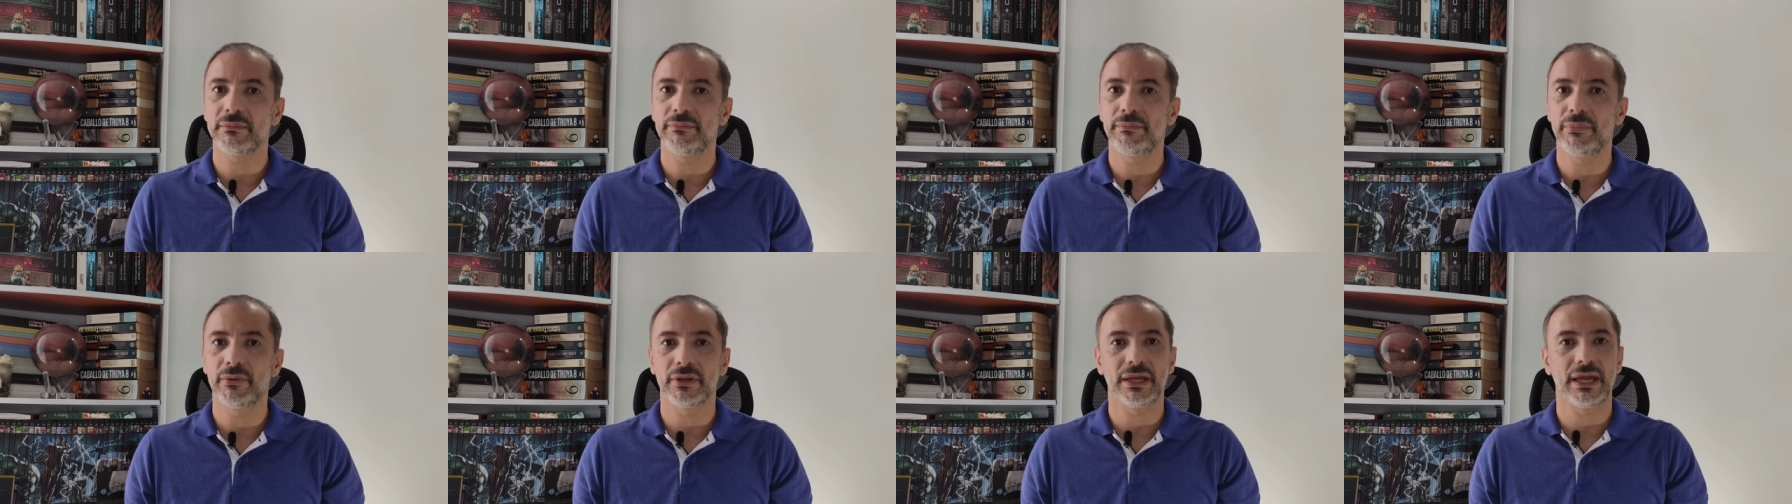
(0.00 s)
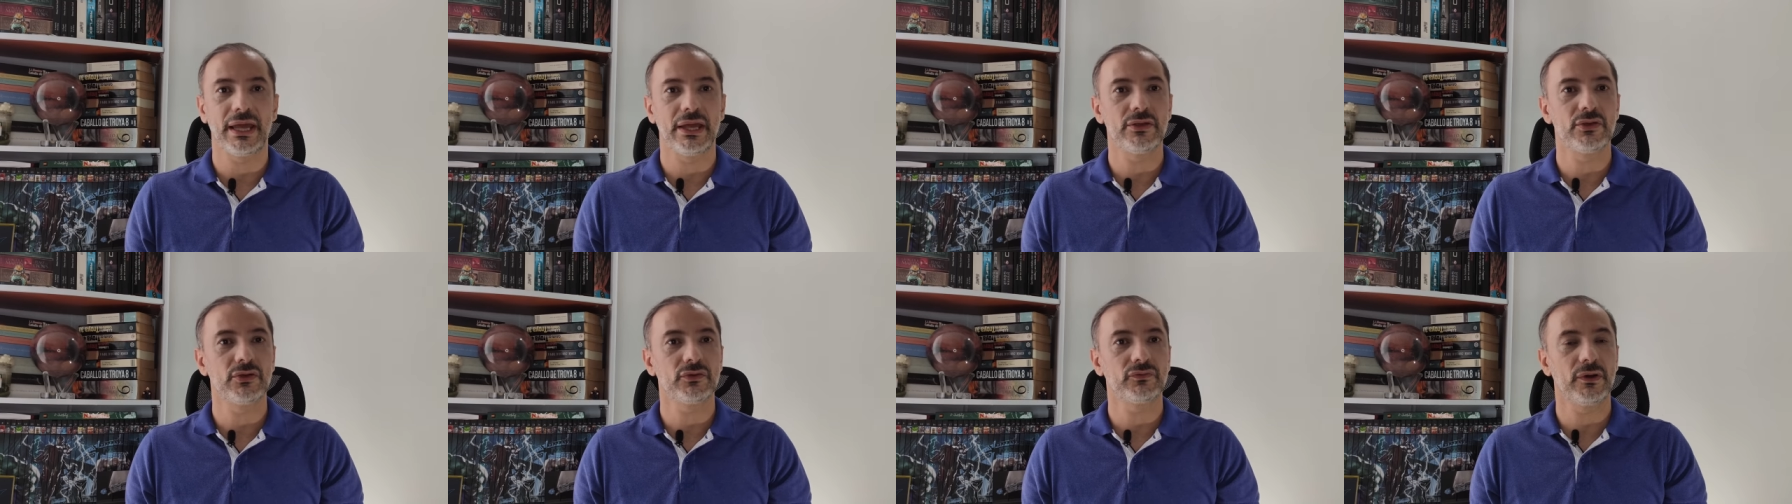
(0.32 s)

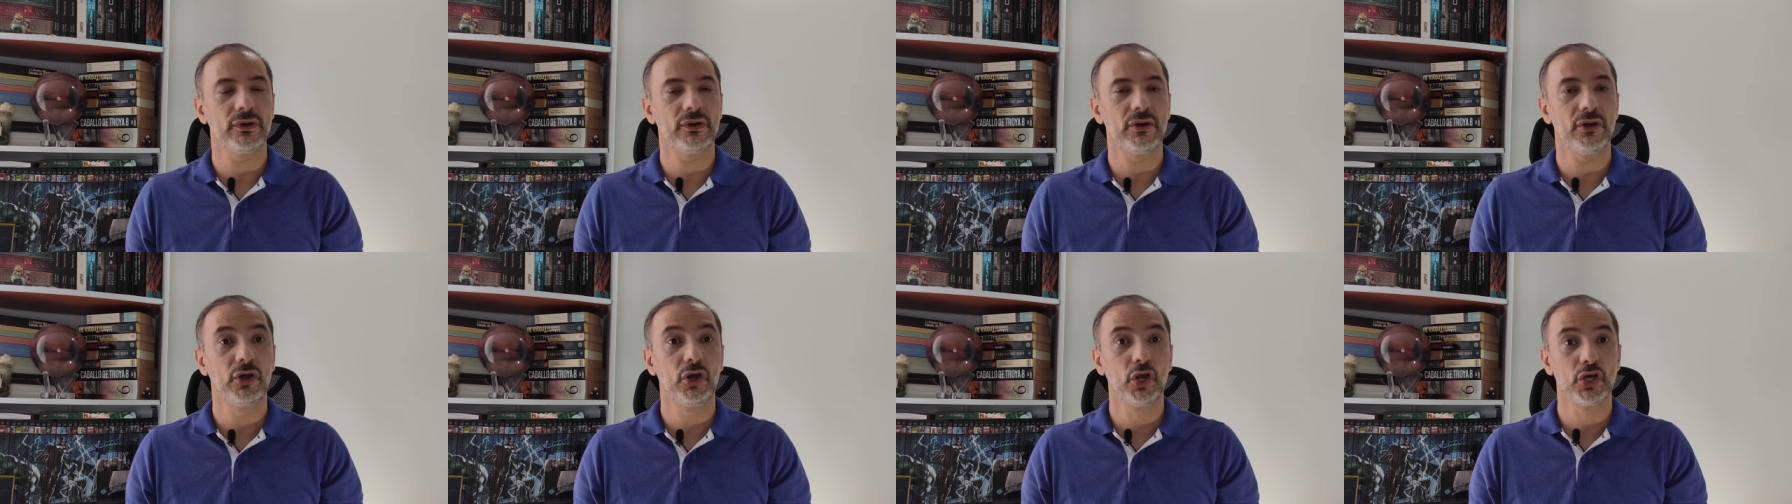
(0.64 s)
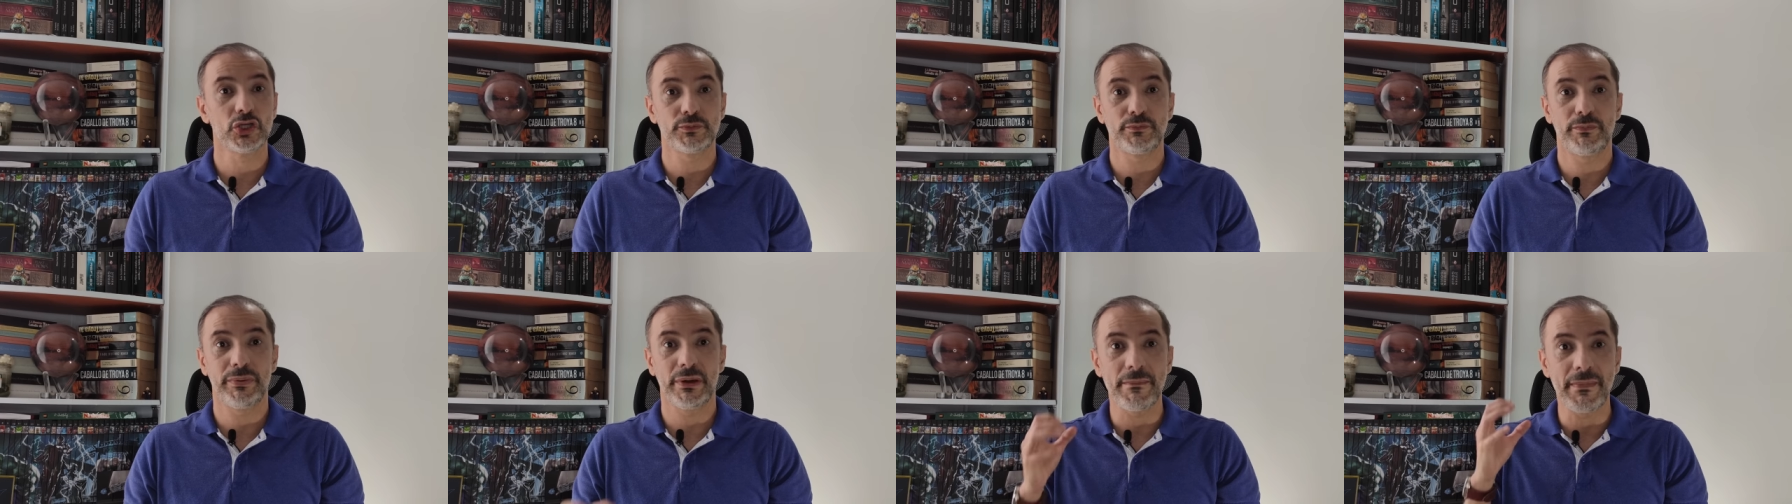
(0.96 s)
porque ellos fueron
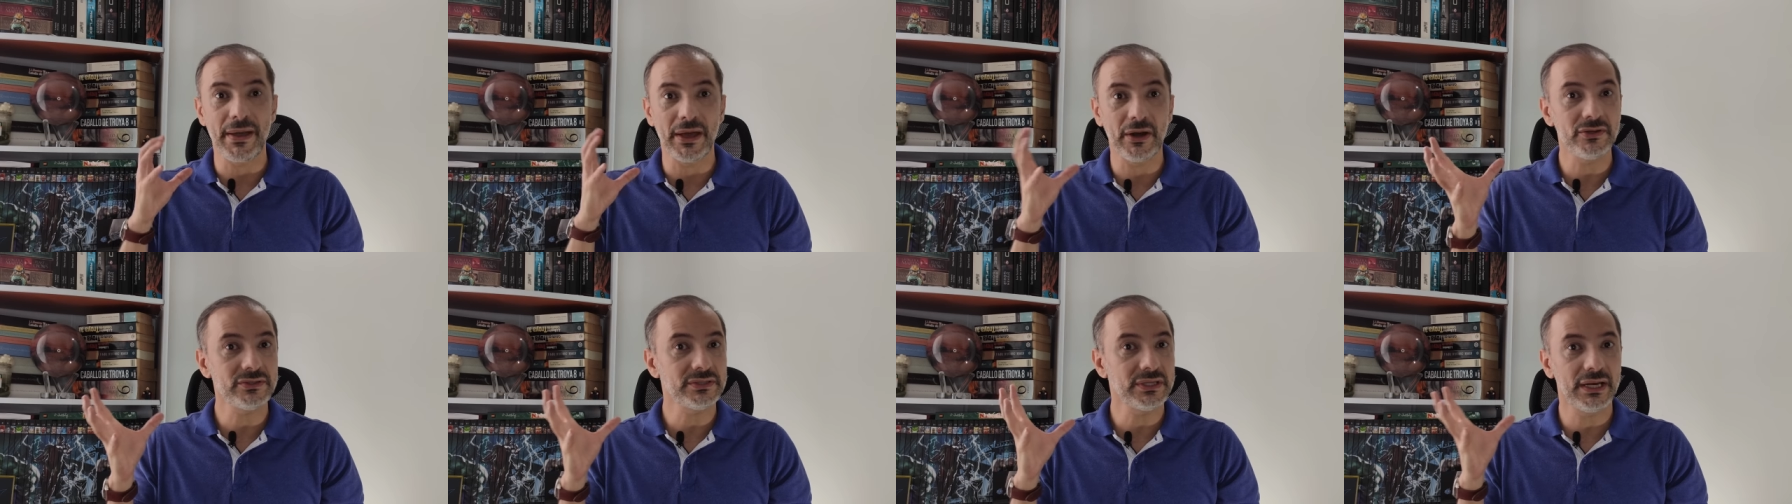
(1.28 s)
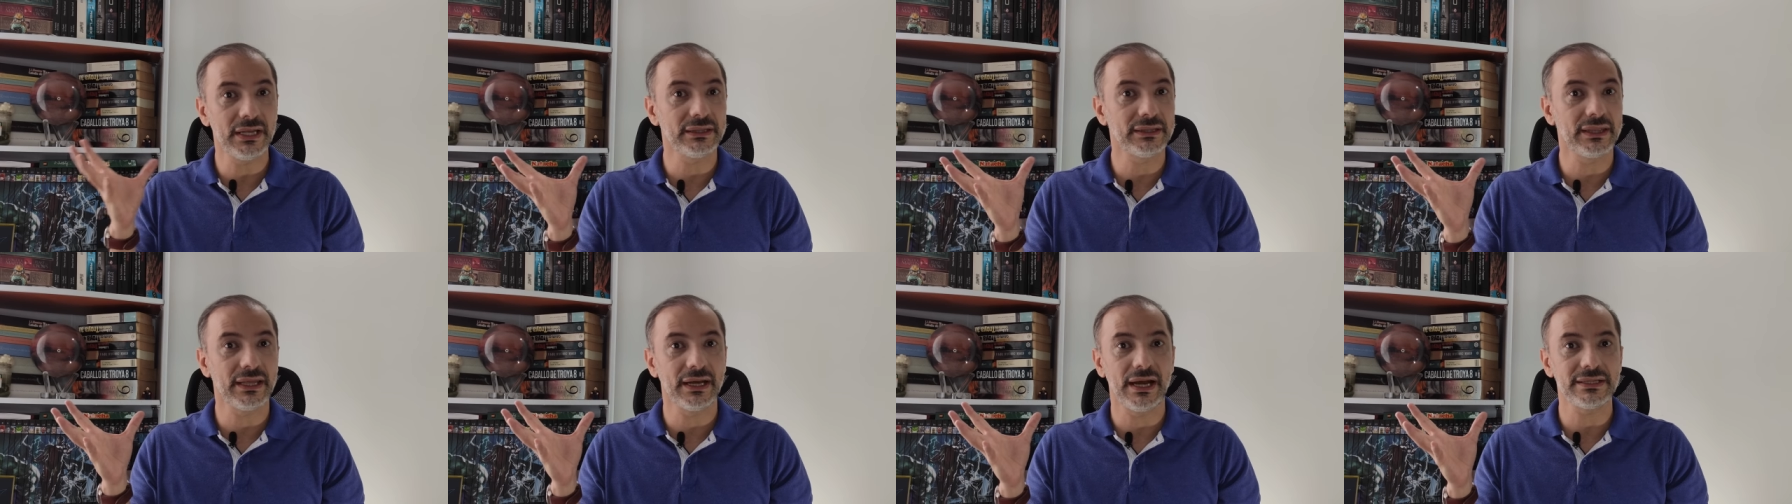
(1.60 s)
los primeros en
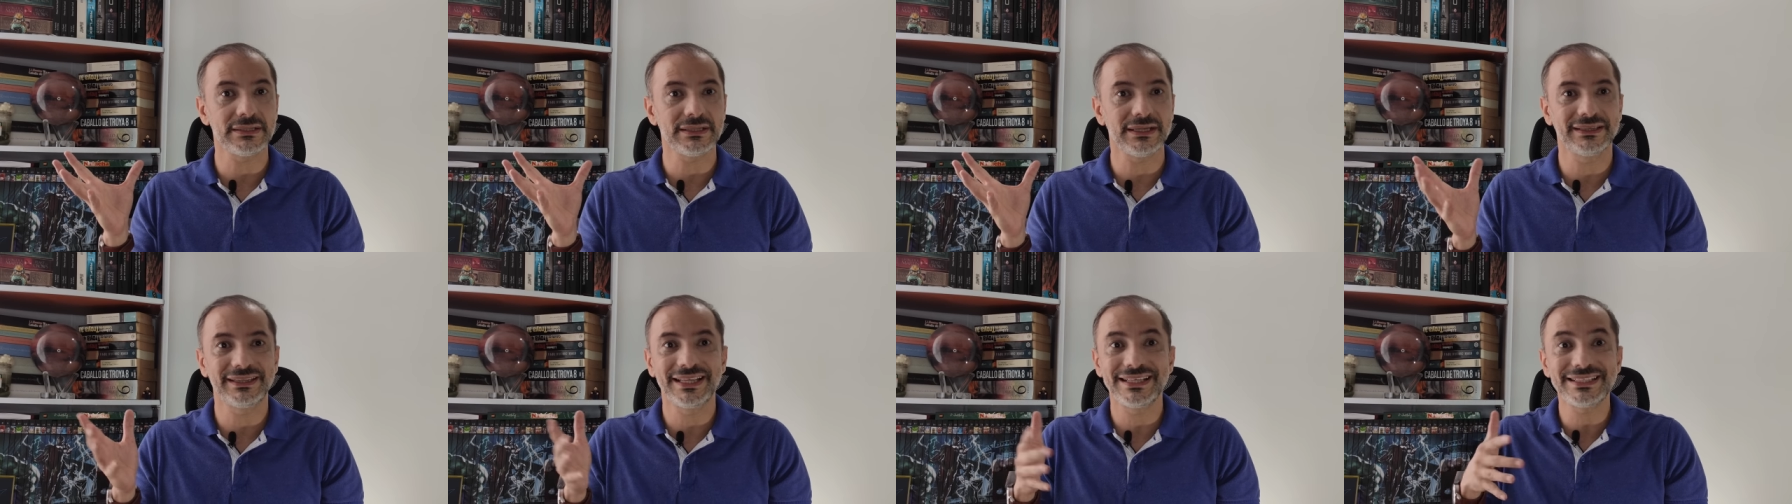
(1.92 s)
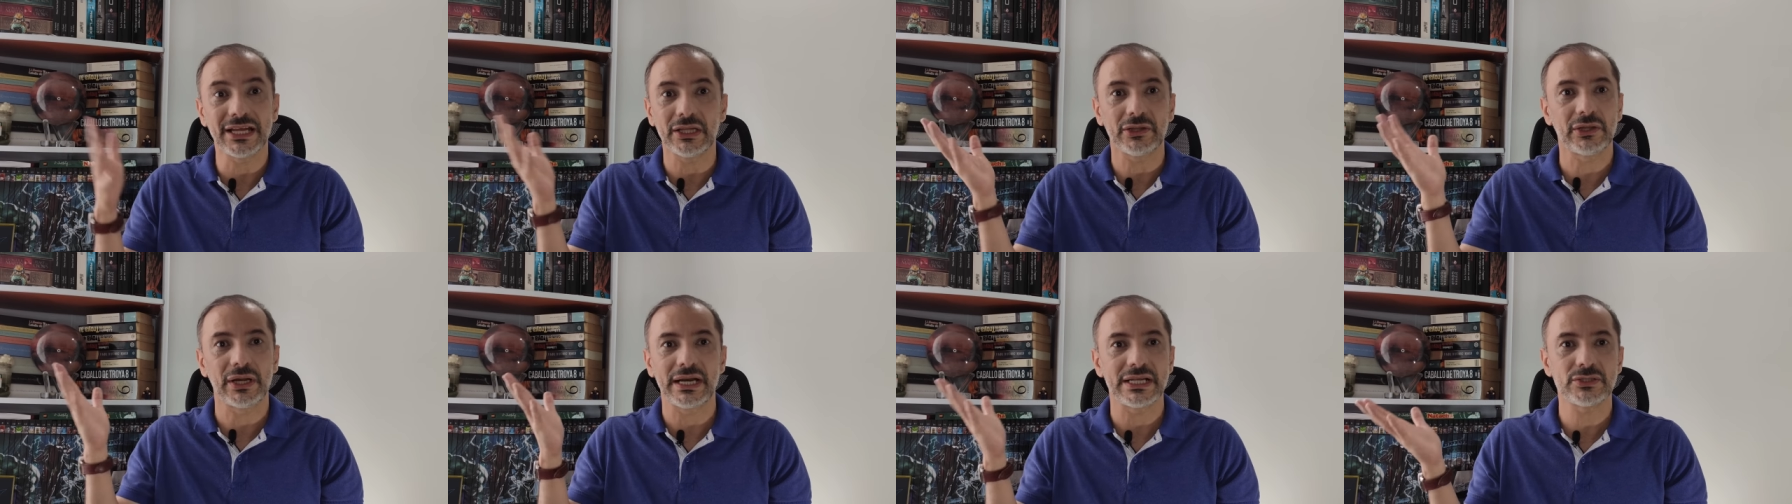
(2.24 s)
enterarse antes
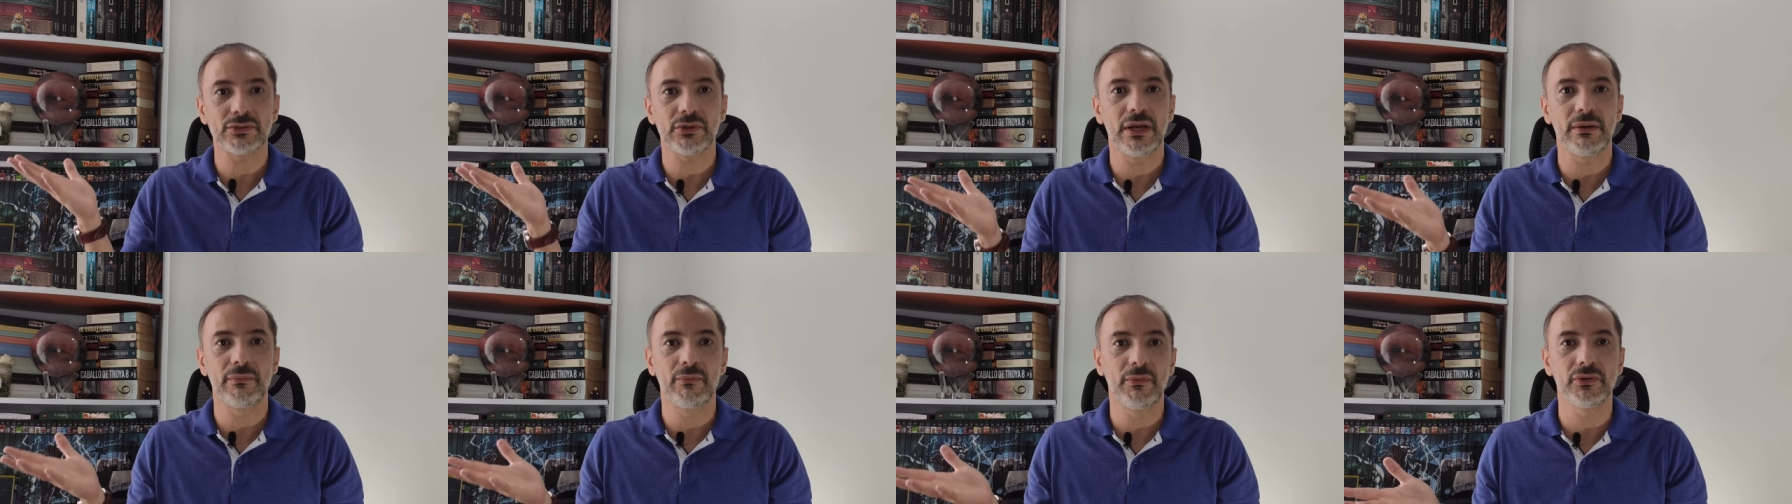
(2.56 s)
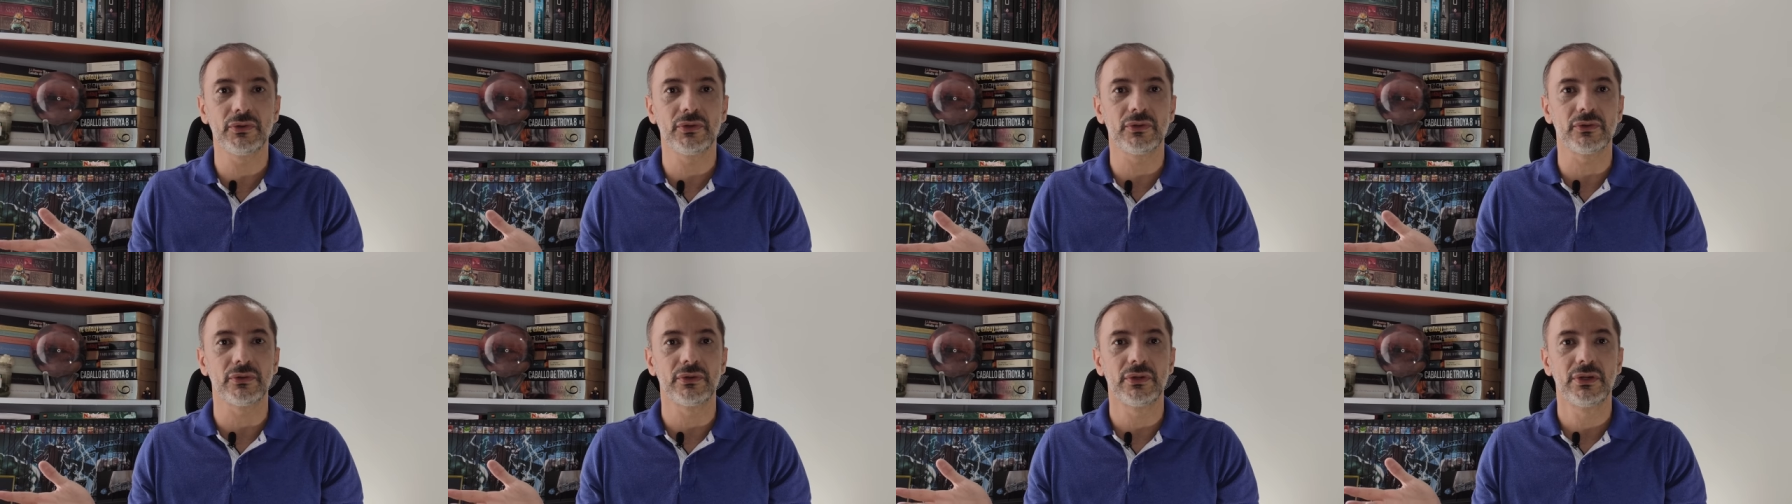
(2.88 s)
que todo el resto del
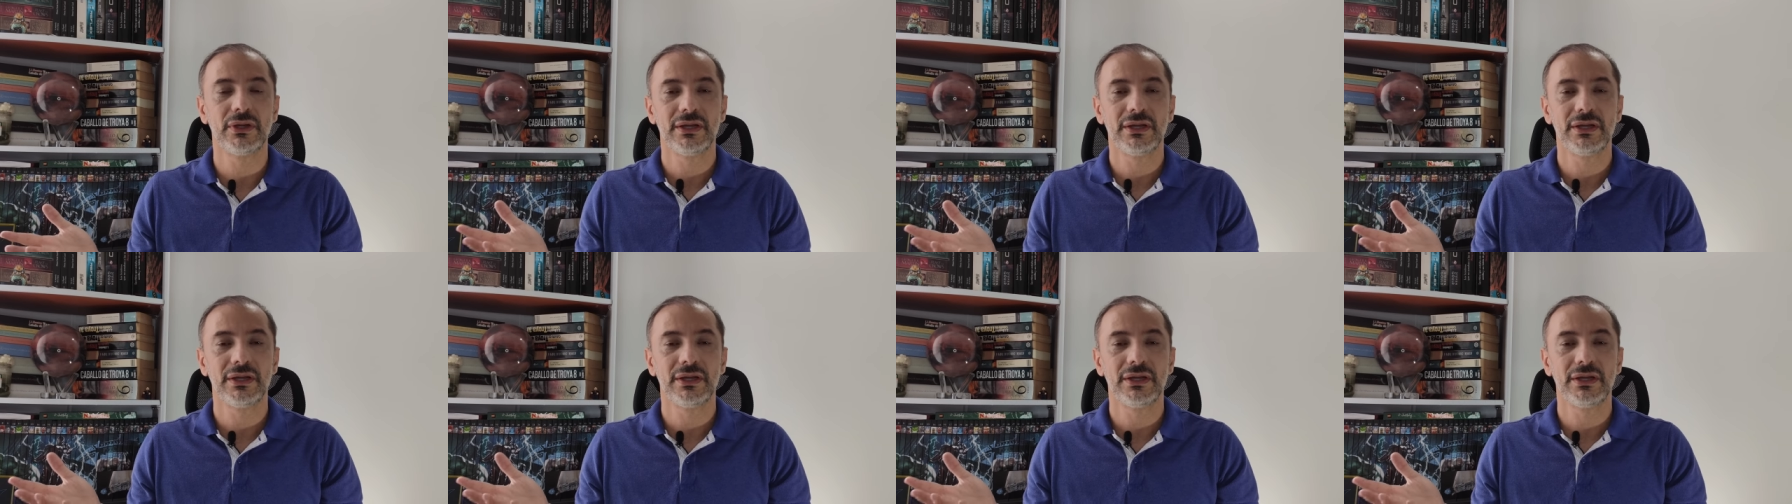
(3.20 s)
mundo